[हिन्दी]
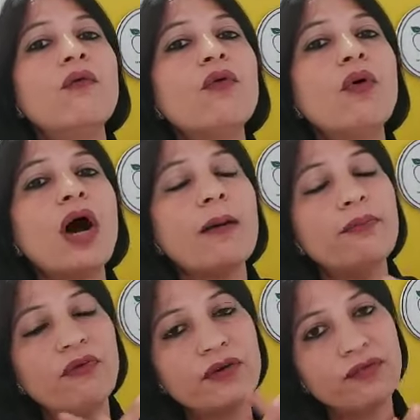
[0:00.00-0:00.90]
वो
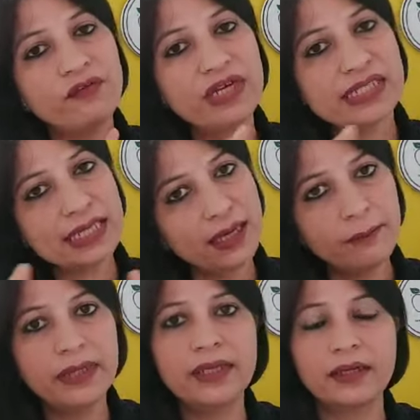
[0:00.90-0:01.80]
आप 150 से
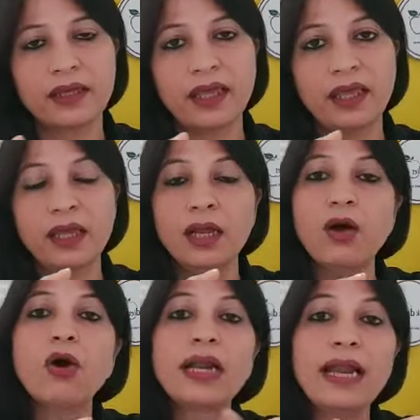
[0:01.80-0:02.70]
कम ही रखें
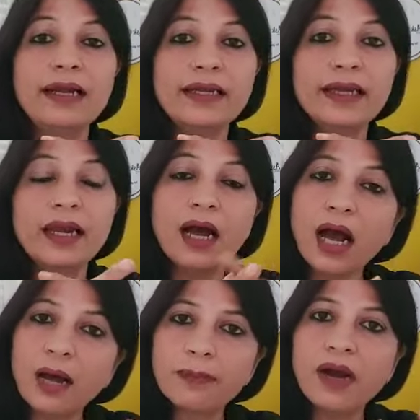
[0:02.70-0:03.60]
और एल
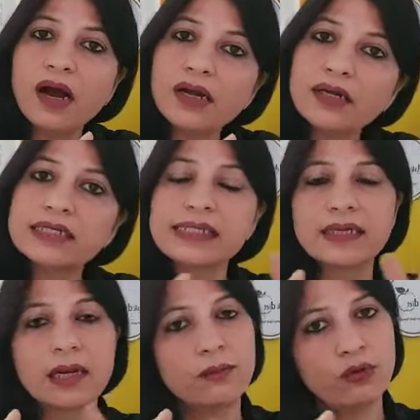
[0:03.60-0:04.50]
आपका 100 से
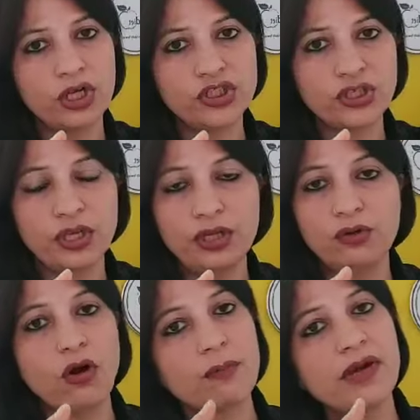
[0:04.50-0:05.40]
कम होना चाहिए
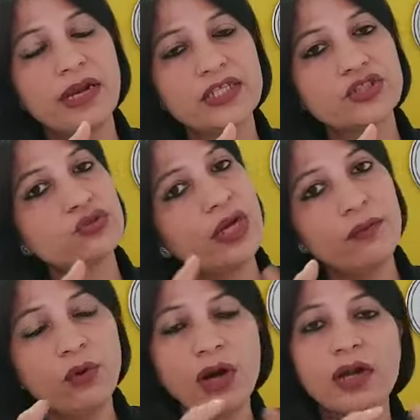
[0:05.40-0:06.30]
नॉर्मल रेंज जो है
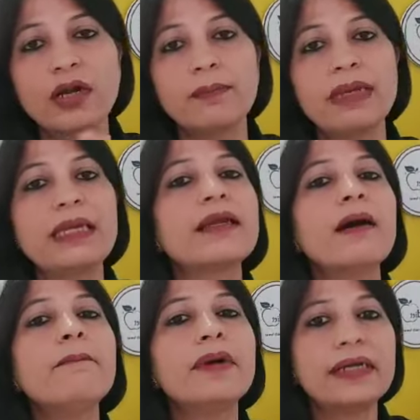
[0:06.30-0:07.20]
वो 100
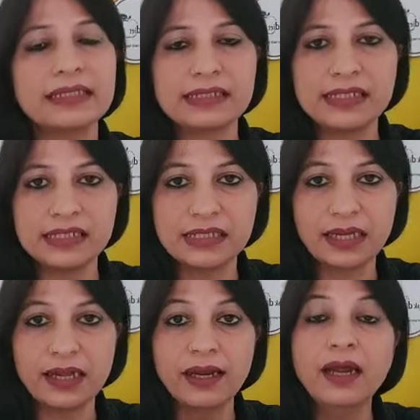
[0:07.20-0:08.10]
मिलीग्राम पर डेसीलीटर
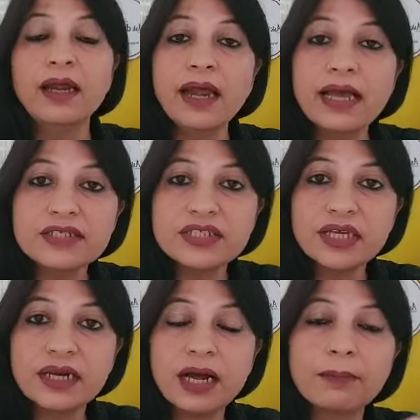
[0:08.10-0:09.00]
है
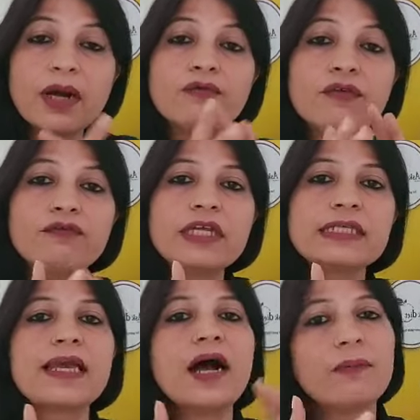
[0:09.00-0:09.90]
एच आपका 50
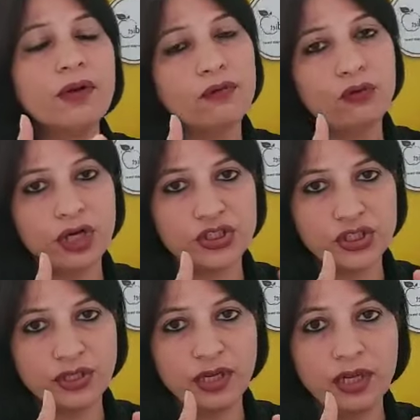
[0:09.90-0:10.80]
से अबव होना
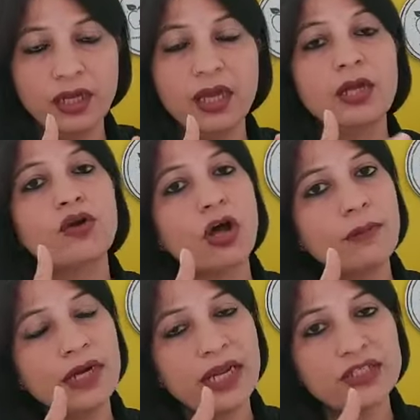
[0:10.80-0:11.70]
चाहिए
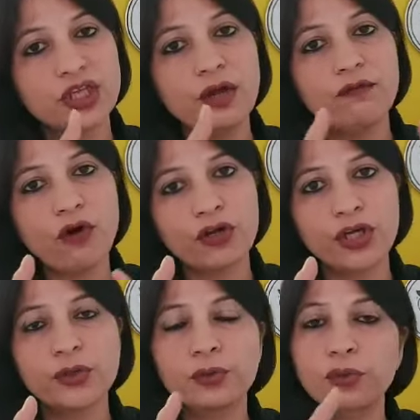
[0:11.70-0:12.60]
नॉर्मल रेंज है
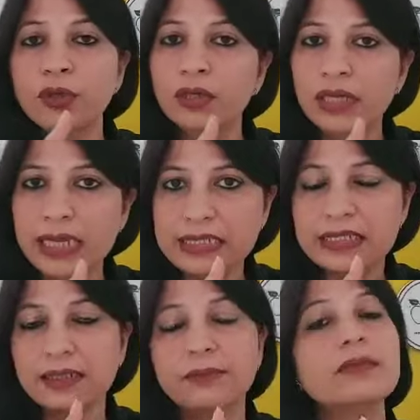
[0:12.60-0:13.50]
40 टू
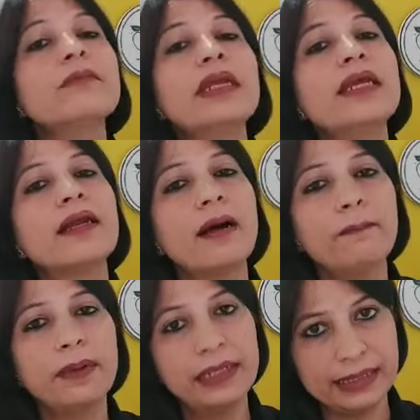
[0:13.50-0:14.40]
18 मिलीग्राम
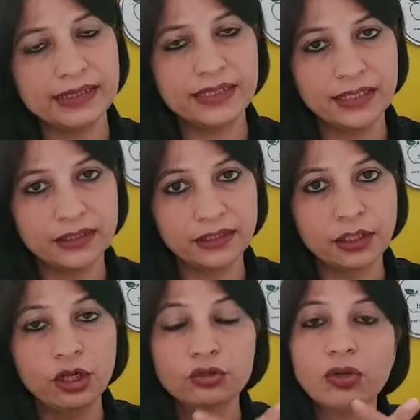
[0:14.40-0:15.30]
पर डेसीलीटर
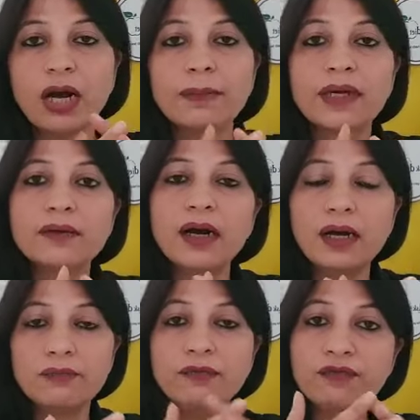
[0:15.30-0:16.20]
तो आपका
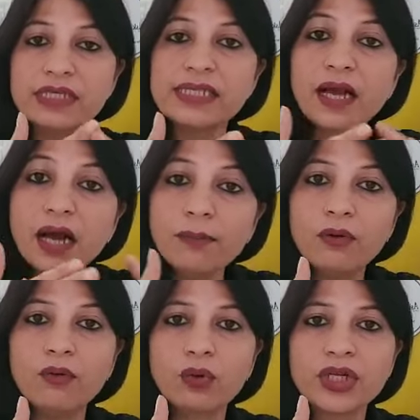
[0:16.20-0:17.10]
50 से
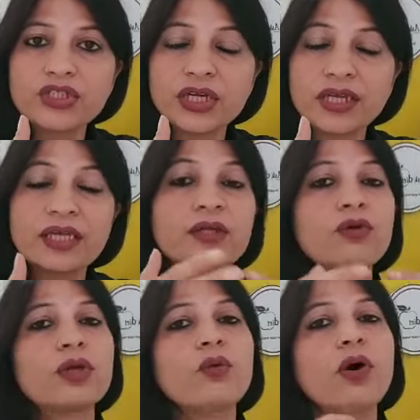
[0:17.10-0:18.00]
अबव होनी चाहिए
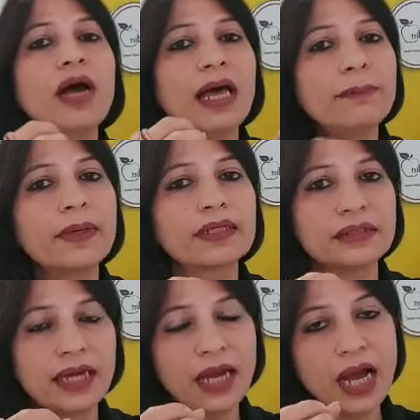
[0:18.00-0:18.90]
क्योंकि वो हेल्प
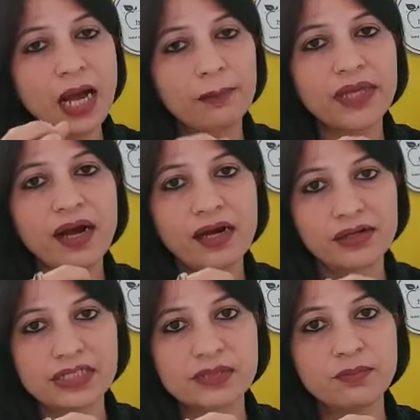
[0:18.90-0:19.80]
करता है आपकी
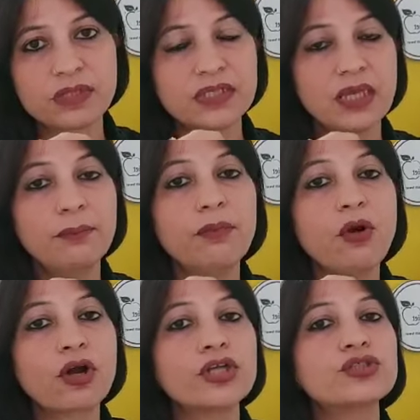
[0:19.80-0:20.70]
आर्टरीज से
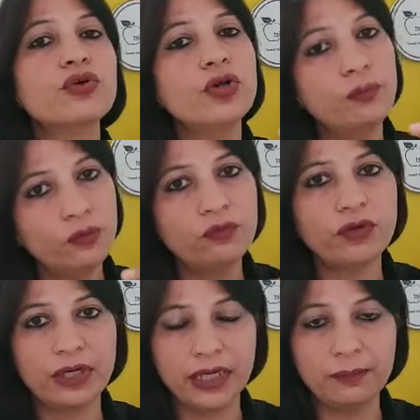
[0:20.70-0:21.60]
ब्लॉकेज को रिमूव
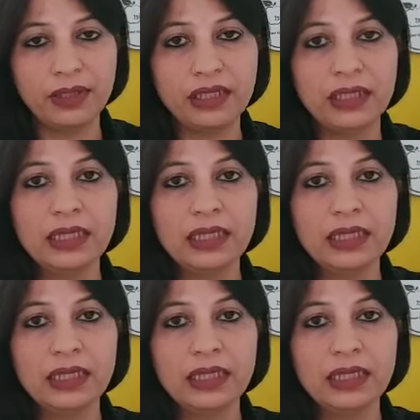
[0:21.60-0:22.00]
करने में